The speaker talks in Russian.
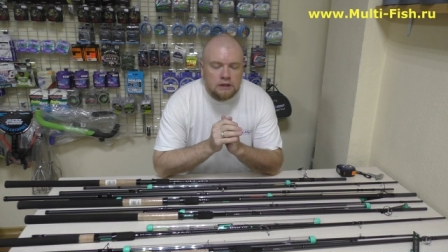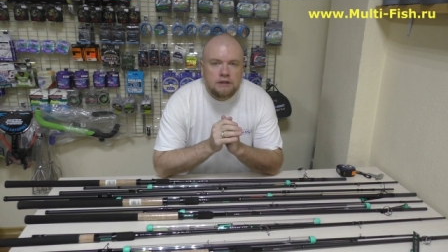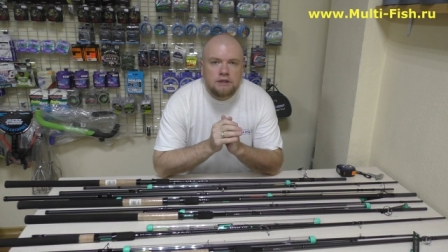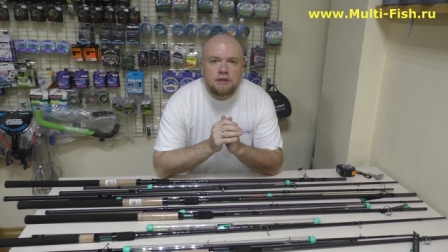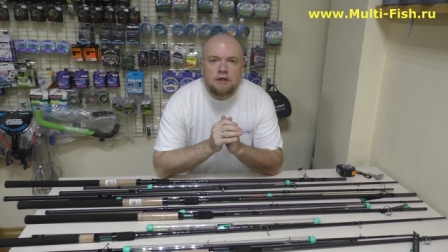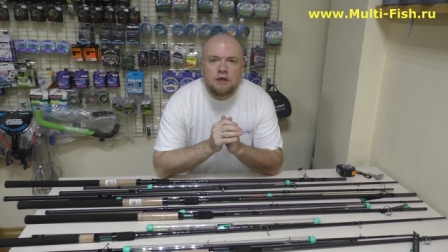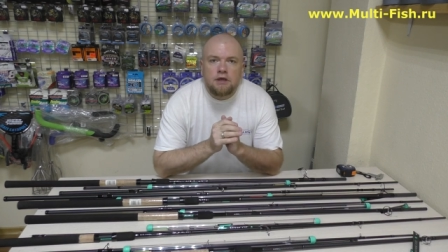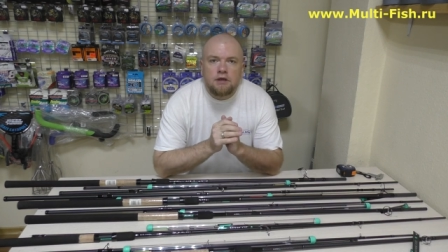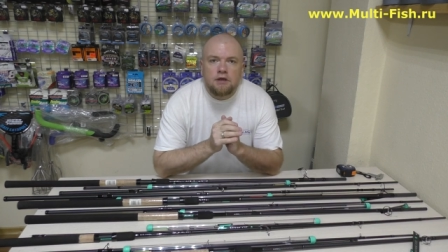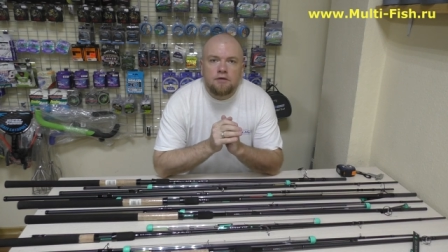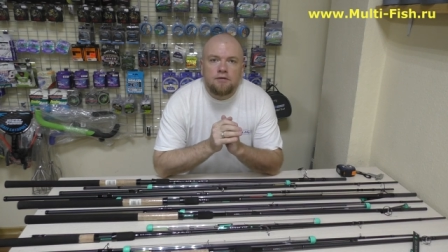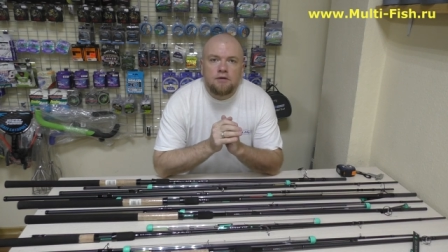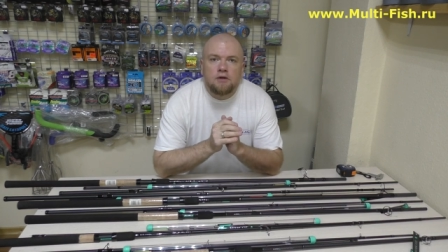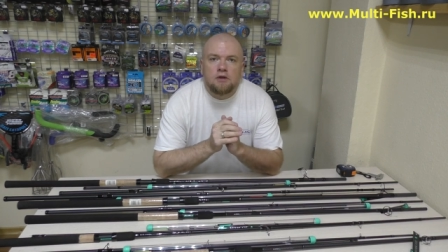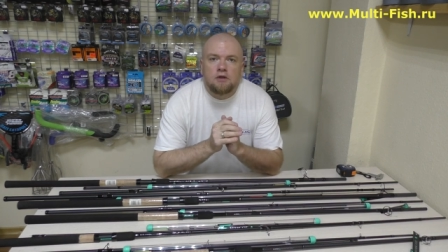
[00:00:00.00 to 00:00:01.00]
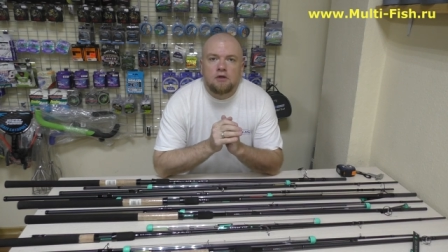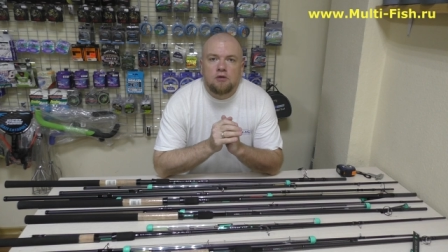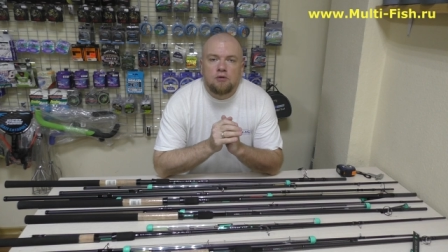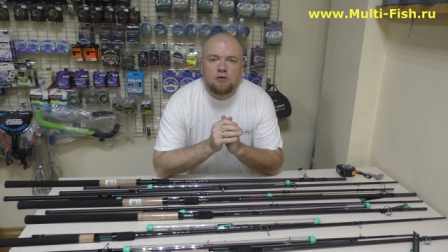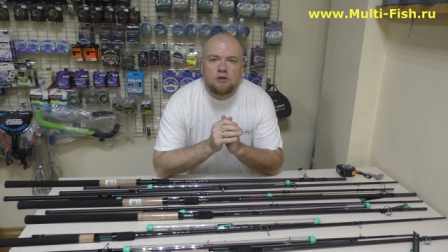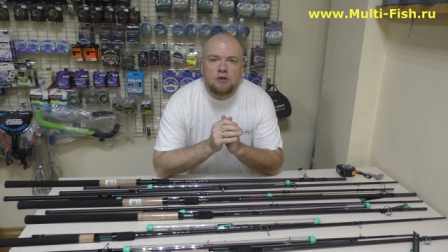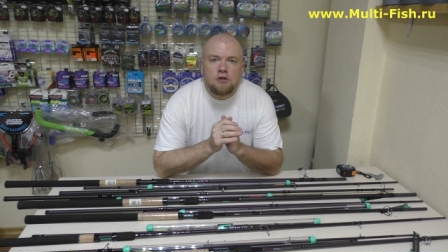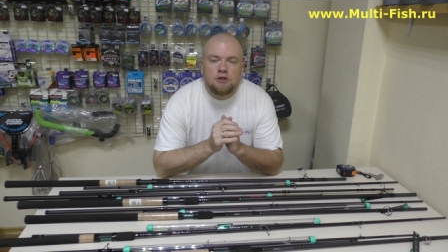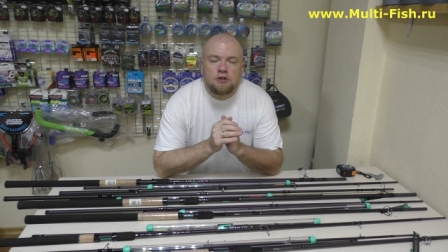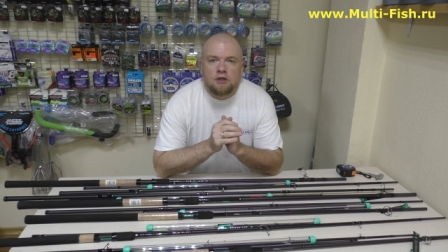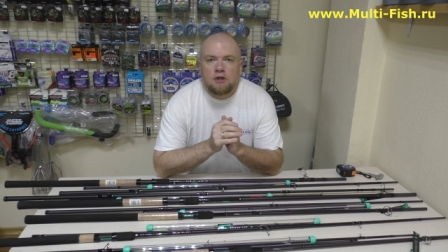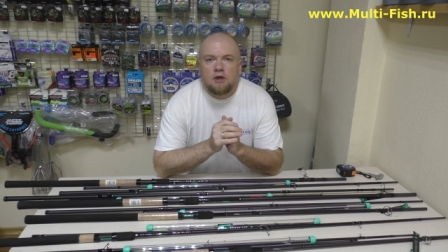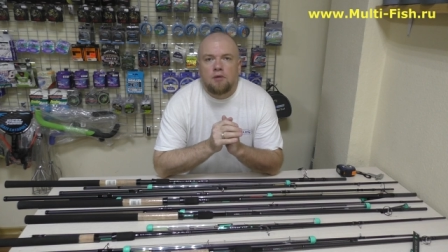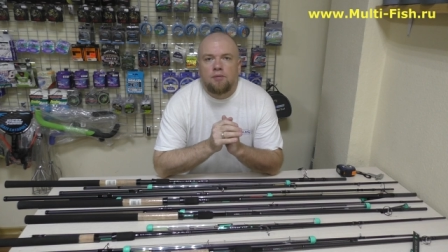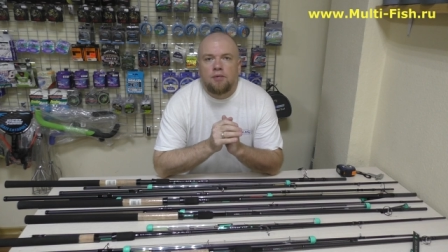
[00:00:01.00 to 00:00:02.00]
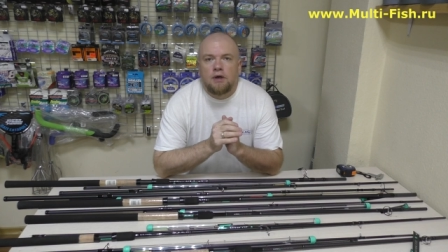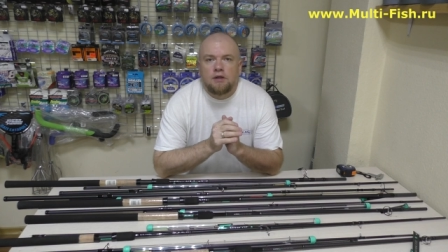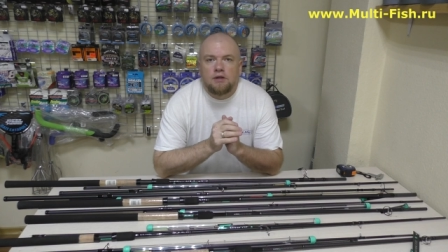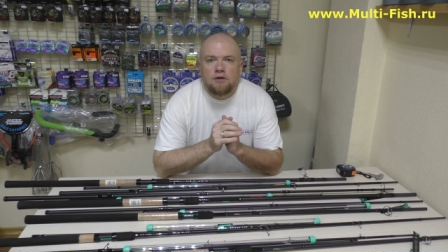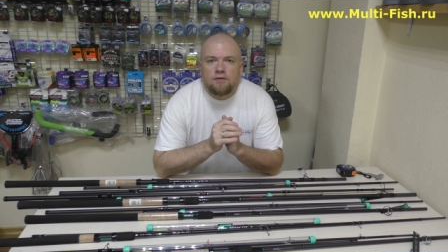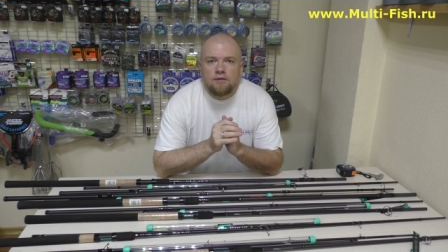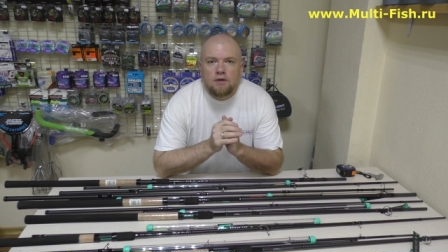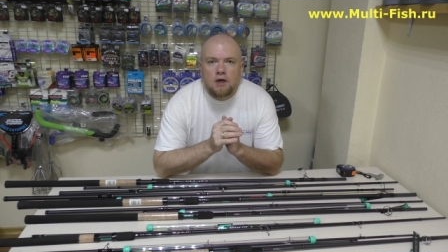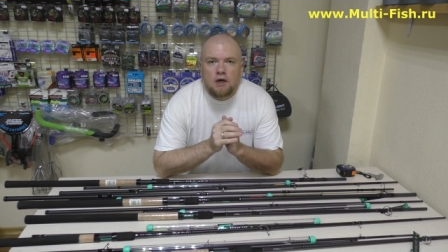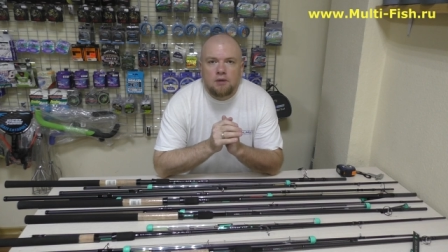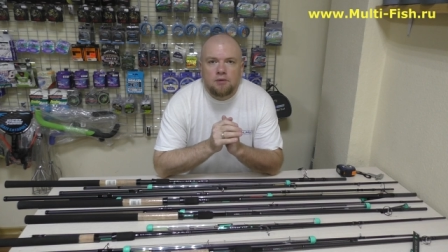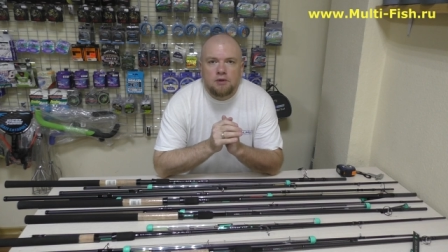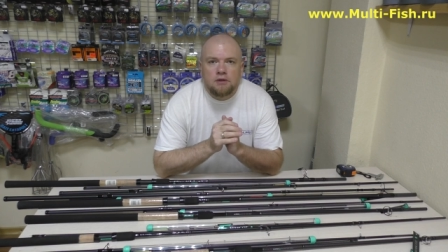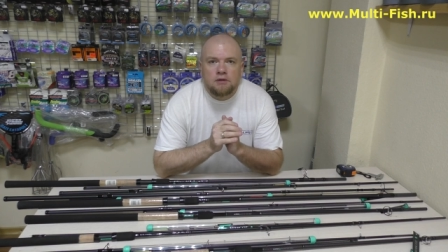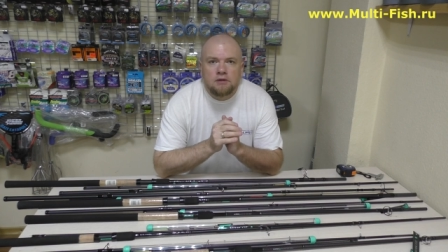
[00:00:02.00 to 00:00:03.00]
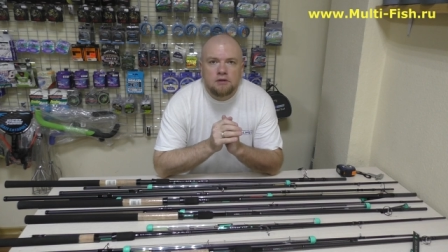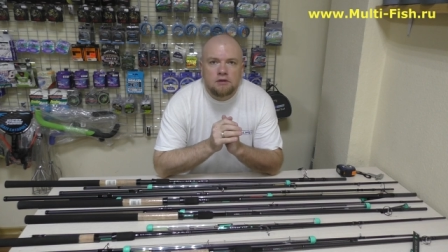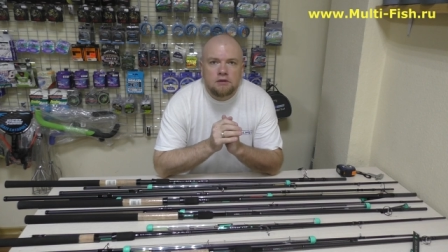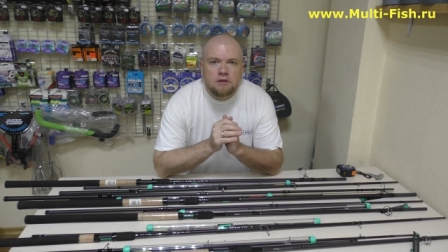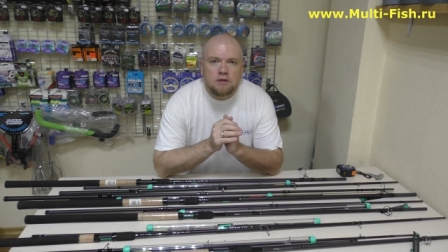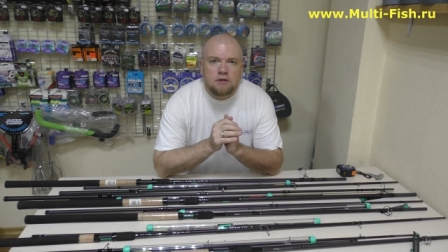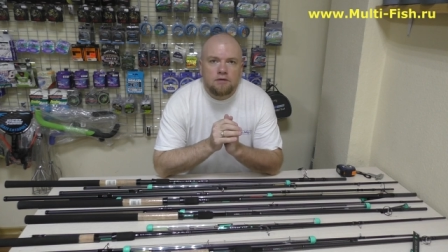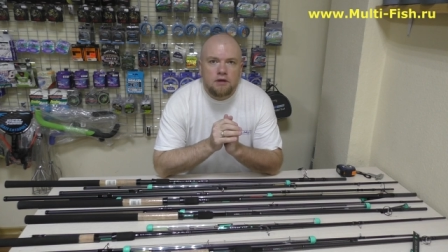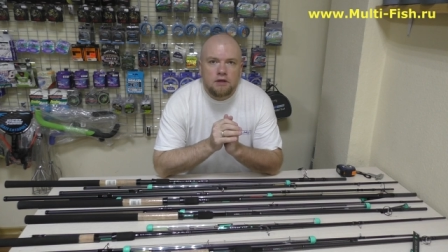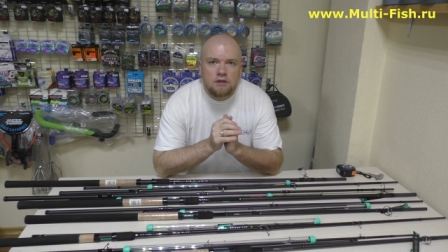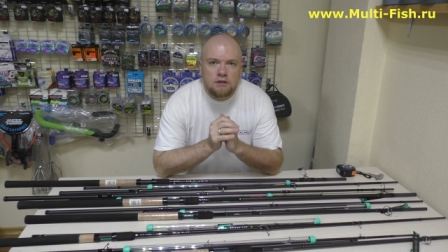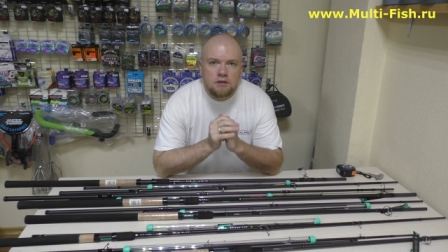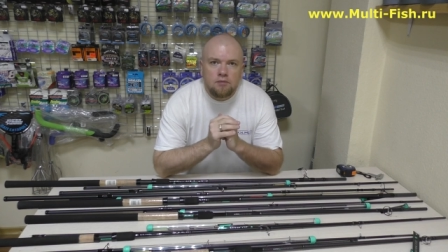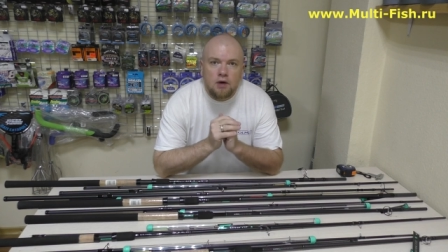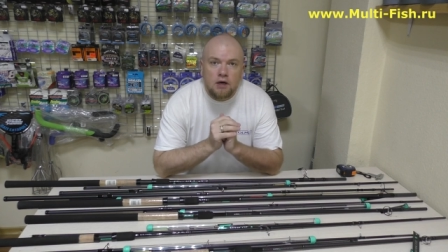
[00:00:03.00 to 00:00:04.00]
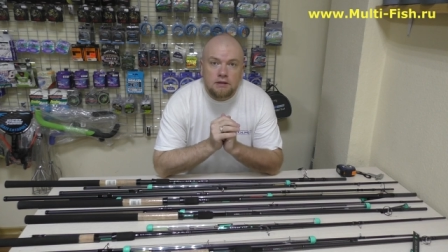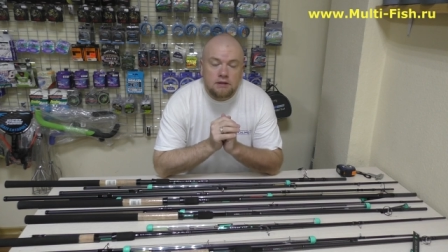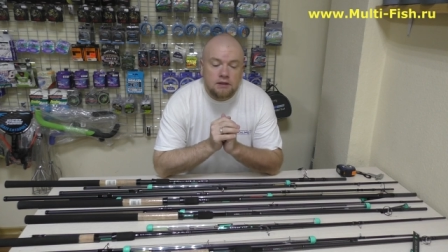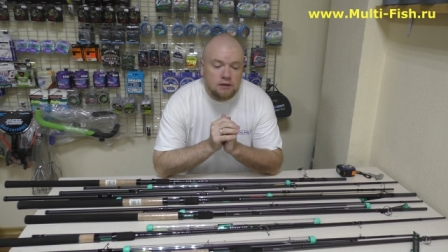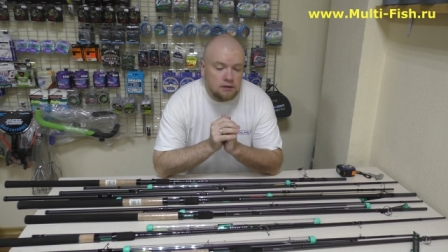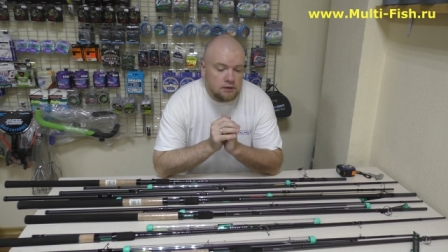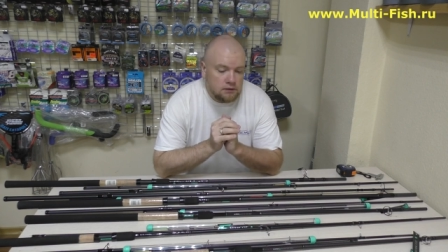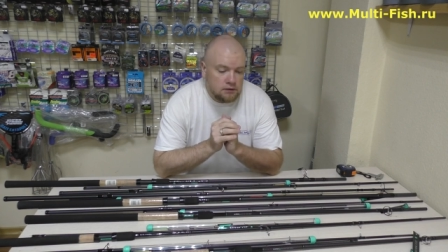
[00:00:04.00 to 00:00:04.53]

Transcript: серия фидерных удилищ от компании Флагман, называется Маскот.